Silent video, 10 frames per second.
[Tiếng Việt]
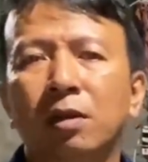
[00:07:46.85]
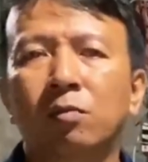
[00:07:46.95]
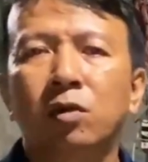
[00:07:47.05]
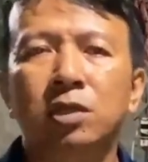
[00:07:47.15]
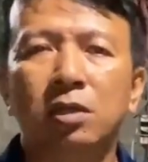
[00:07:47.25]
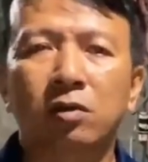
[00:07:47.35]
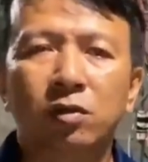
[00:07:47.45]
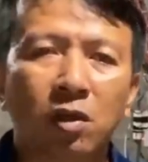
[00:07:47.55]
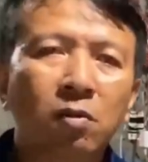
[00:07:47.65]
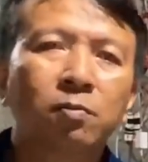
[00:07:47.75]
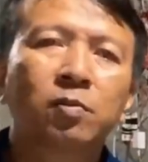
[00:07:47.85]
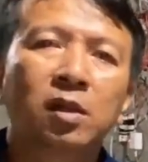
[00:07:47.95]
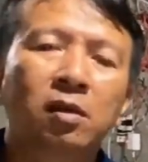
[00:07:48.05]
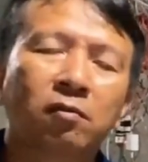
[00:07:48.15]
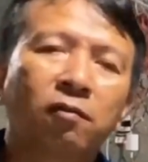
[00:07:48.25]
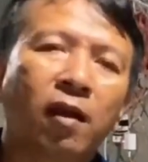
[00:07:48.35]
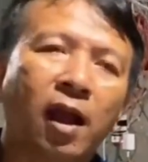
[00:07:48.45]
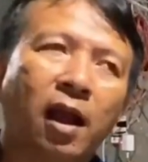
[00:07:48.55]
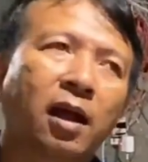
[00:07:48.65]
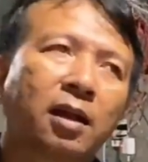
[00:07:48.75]
trong môi trường nuôi nhốt,
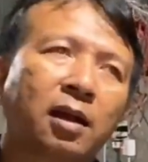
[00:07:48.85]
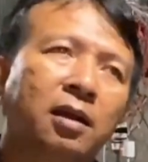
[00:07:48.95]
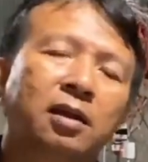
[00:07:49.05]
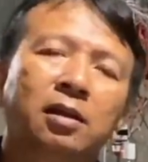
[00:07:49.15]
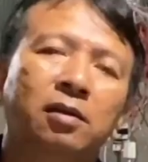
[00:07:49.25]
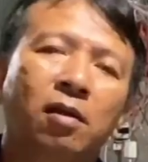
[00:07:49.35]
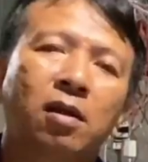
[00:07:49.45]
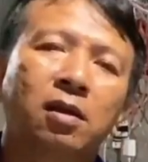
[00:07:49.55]
và nó